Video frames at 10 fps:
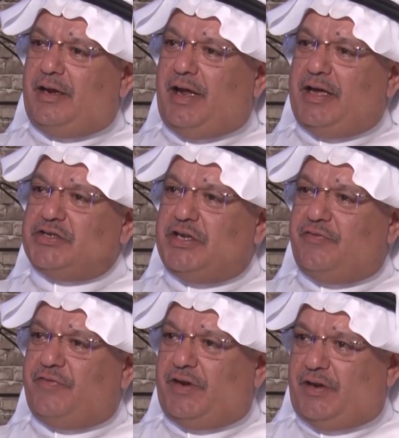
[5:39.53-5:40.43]

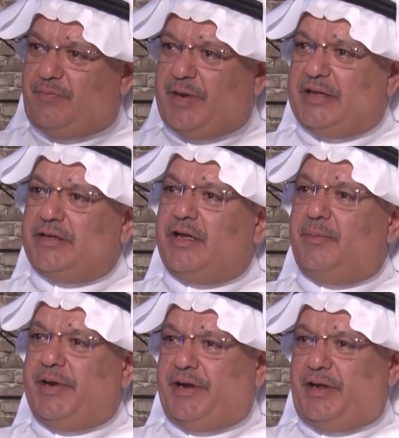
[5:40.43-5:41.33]
العايشين في المناطق
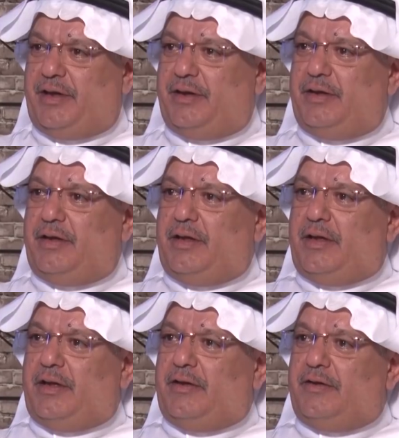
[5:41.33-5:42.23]
البرية
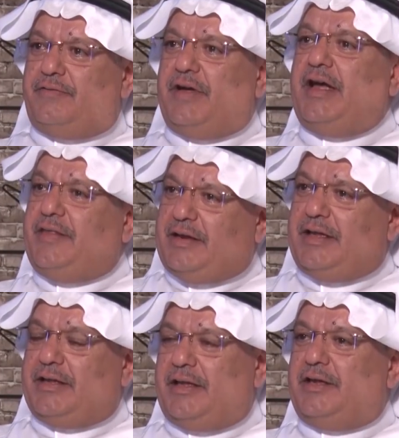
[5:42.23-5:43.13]
آه فهذا اللي
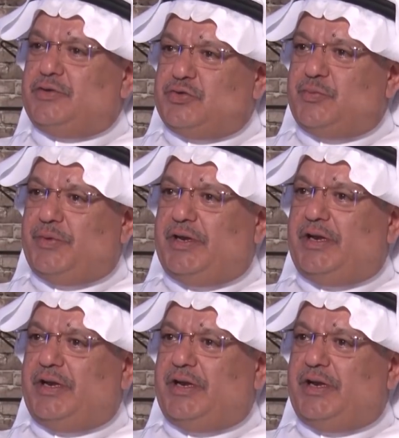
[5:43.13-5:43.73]
تعطيها جزء من